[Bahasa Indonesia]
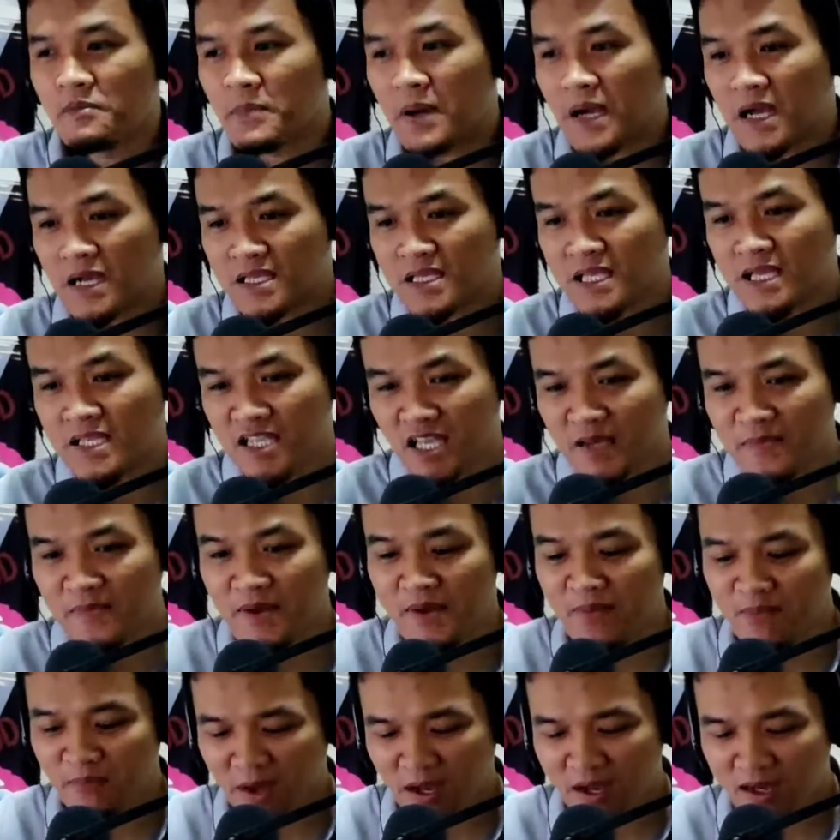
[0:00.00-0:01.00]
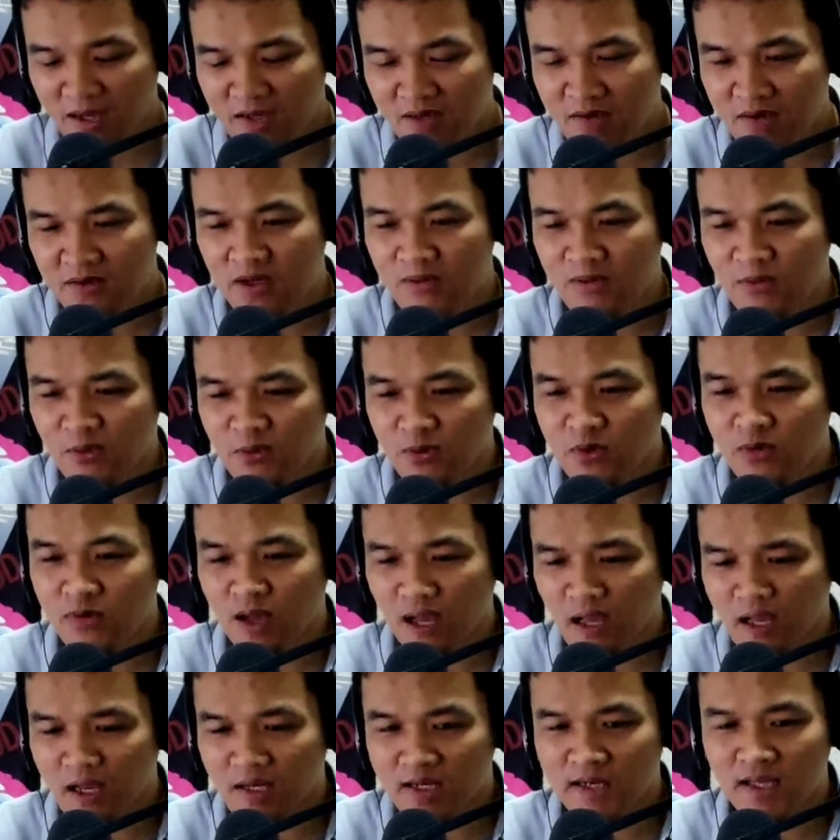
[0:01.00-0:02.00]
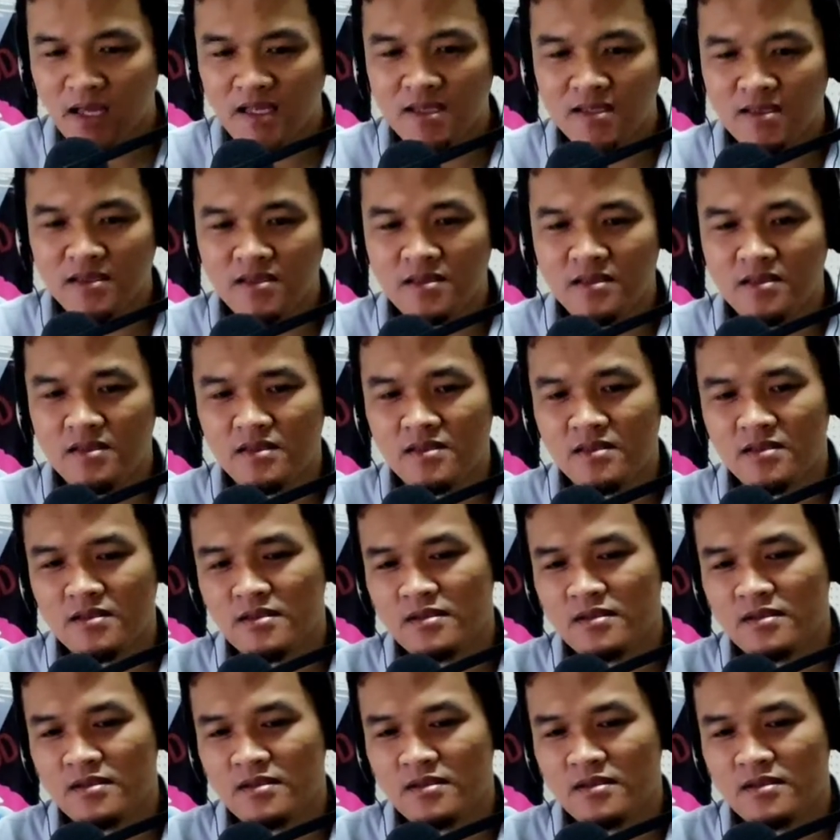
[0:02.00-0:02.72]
Faktanya memang kebutuhan dan